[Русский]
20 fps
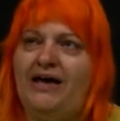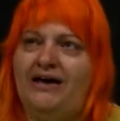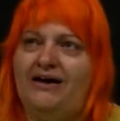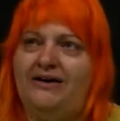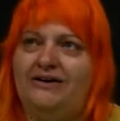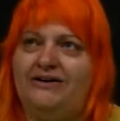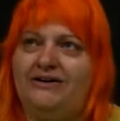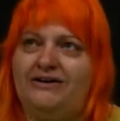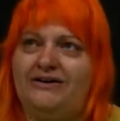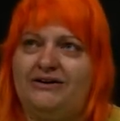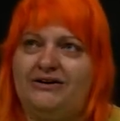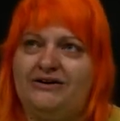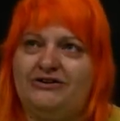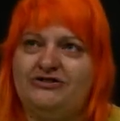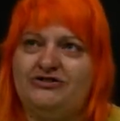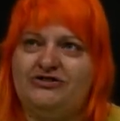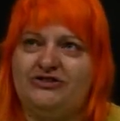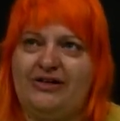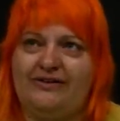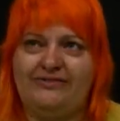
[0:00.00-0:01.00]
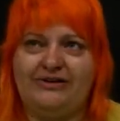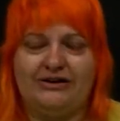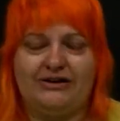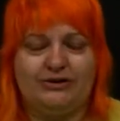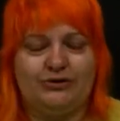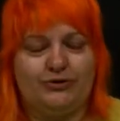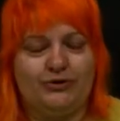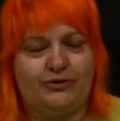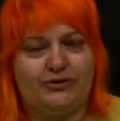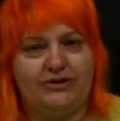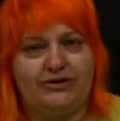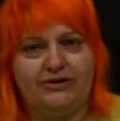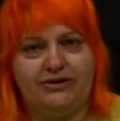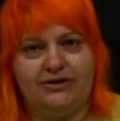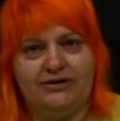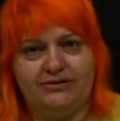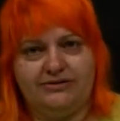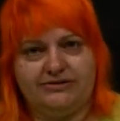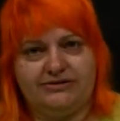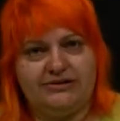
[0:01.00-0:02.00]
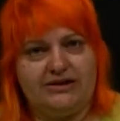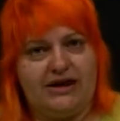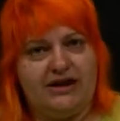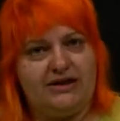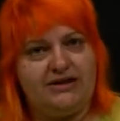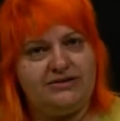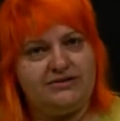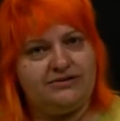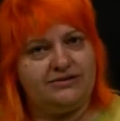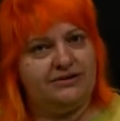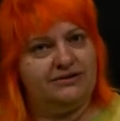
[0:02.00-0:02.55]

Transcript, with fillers: а, человек, который знает,